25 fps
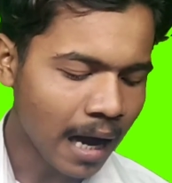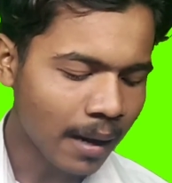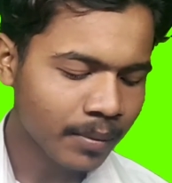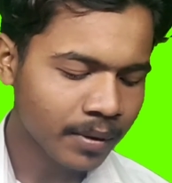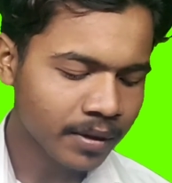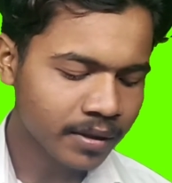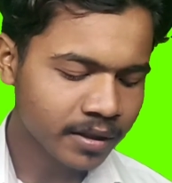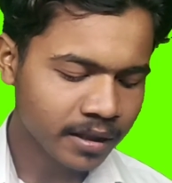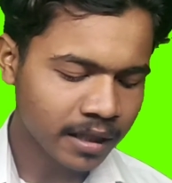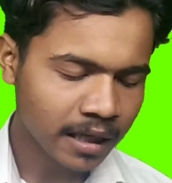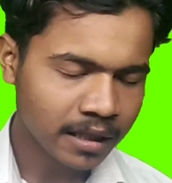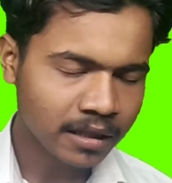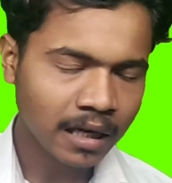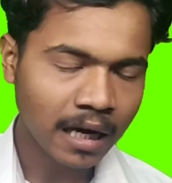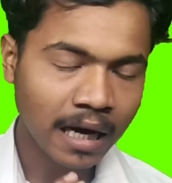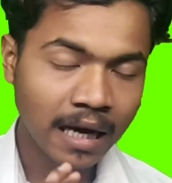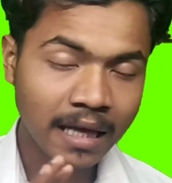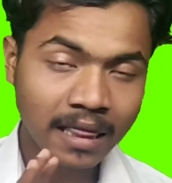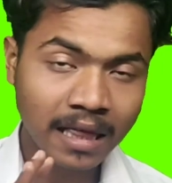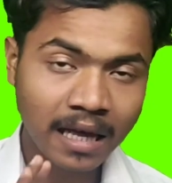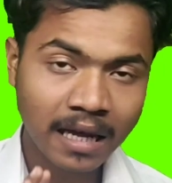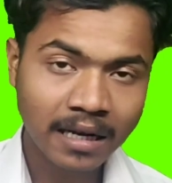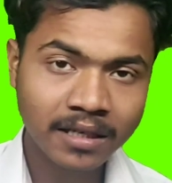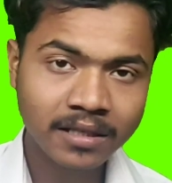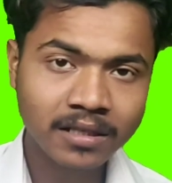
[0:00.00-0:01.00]
आप इस तो
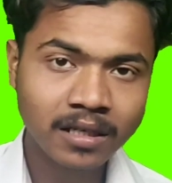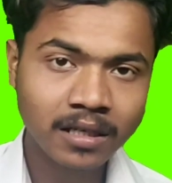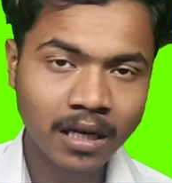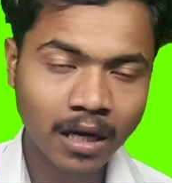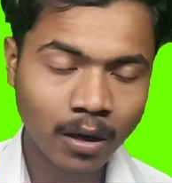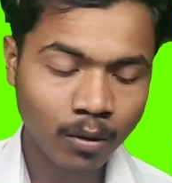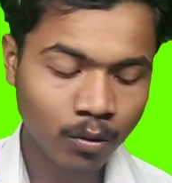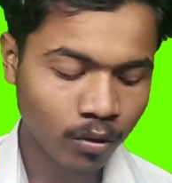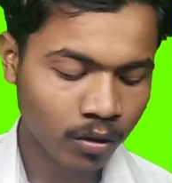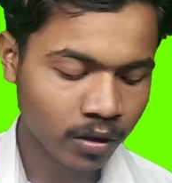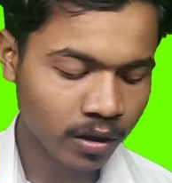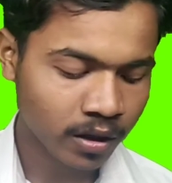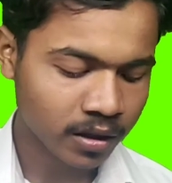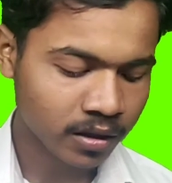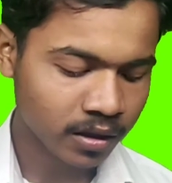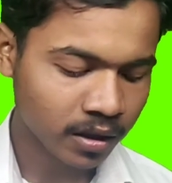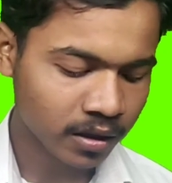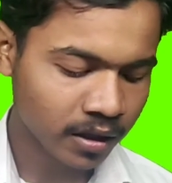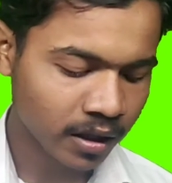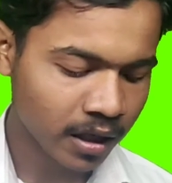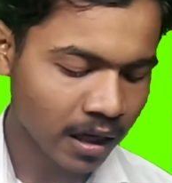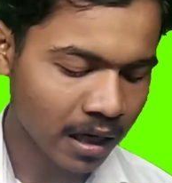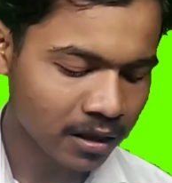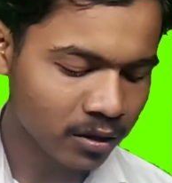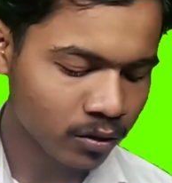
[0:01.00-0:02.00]
आसानी से डाउनलोड कर
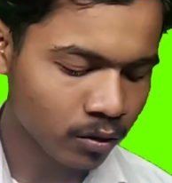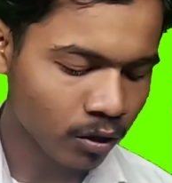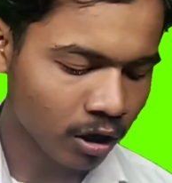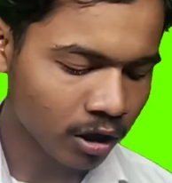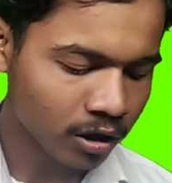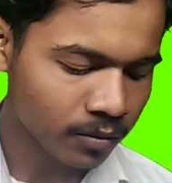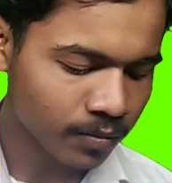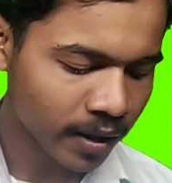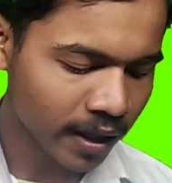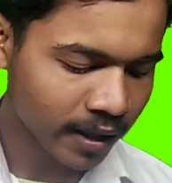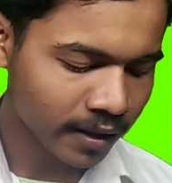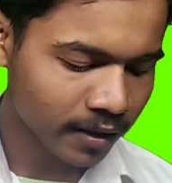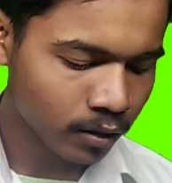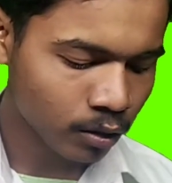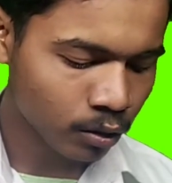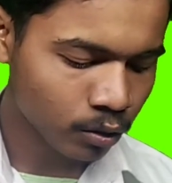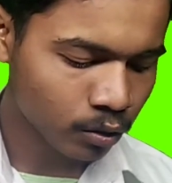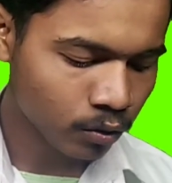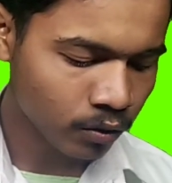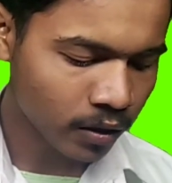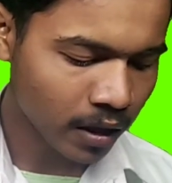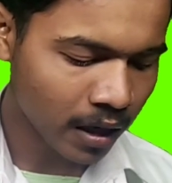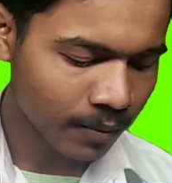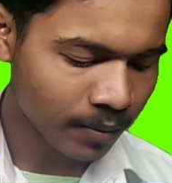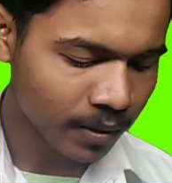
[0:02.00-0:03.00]
सकते हैं यहाँ शॉर्ट्स में आते
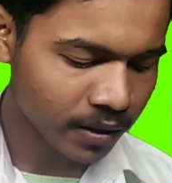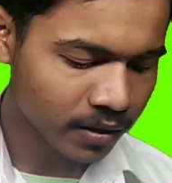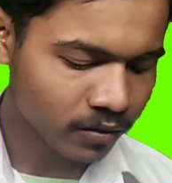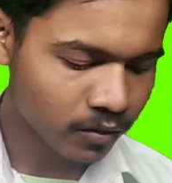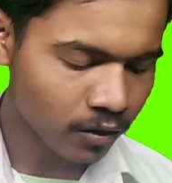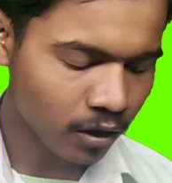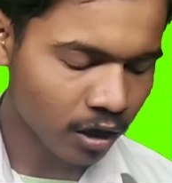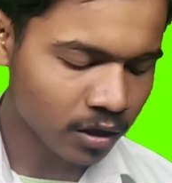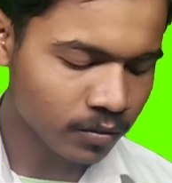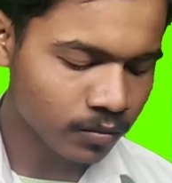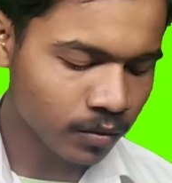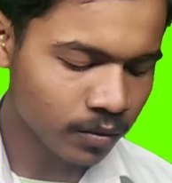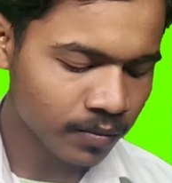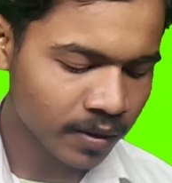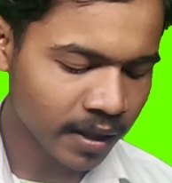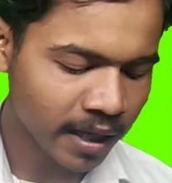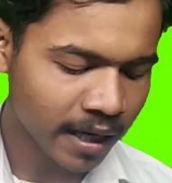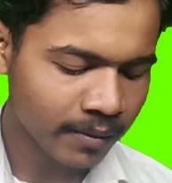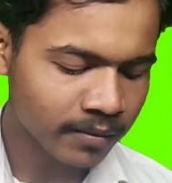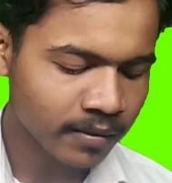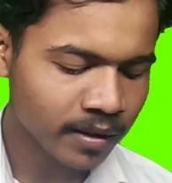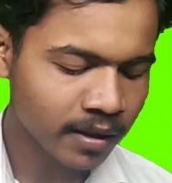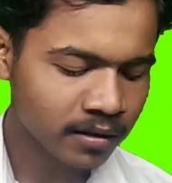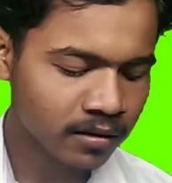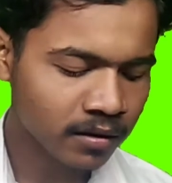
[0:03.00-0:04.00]
दोस्तों यहाँ पर शॉर्ट में
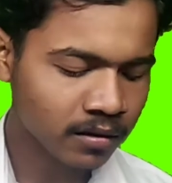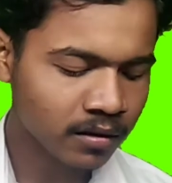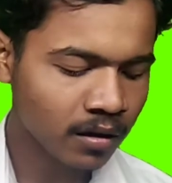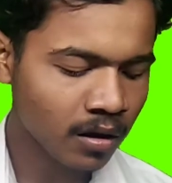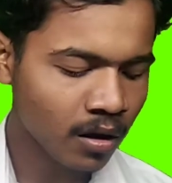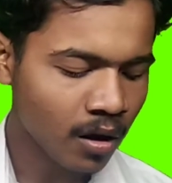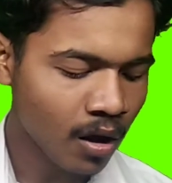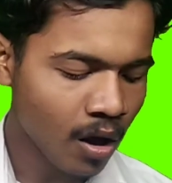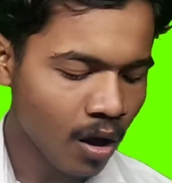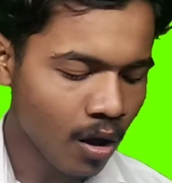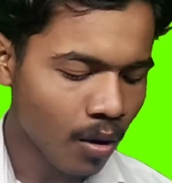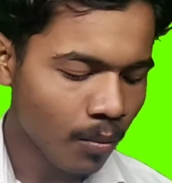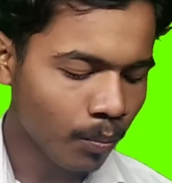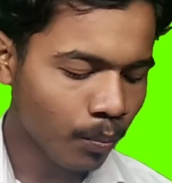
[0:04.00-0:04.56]
भी आप देख सकते हैं